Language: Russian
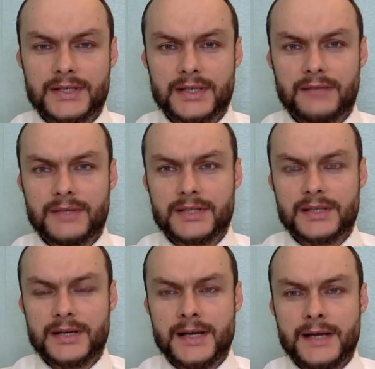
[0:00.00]
И,
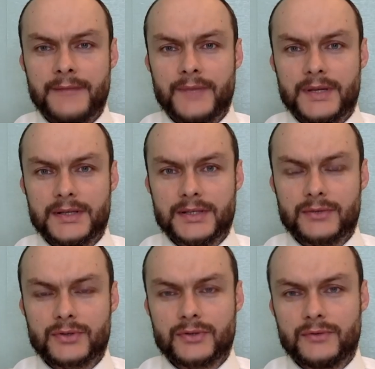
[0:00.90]
соответственно, э, за
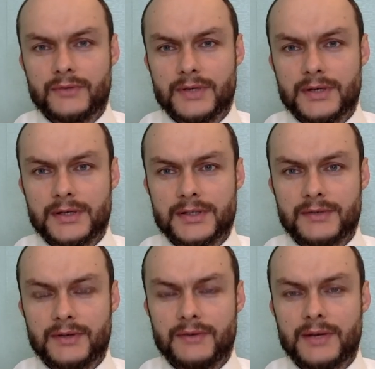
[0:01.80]
то, что вы
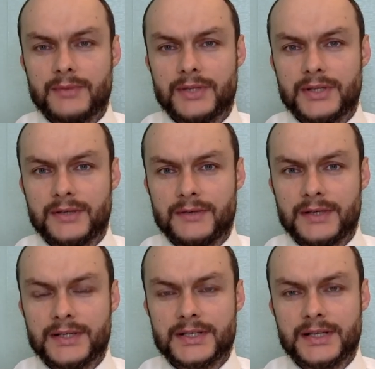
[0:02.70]
своевременно не
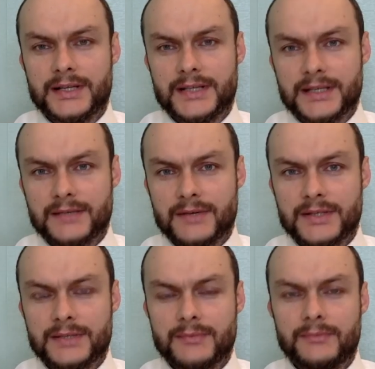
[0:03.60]
явились или
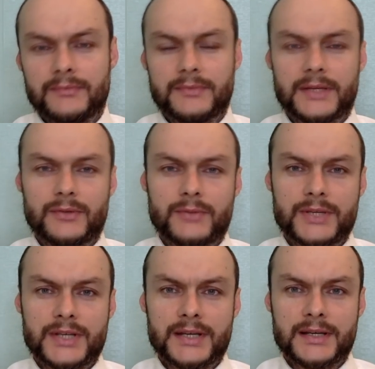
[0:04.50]
оттягиваете дату
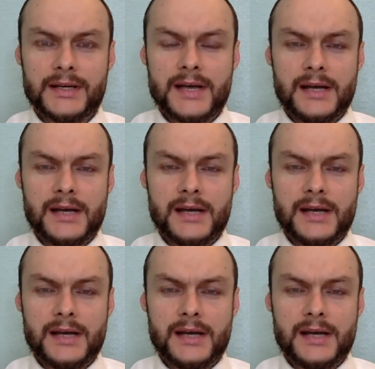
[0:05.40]
присяги,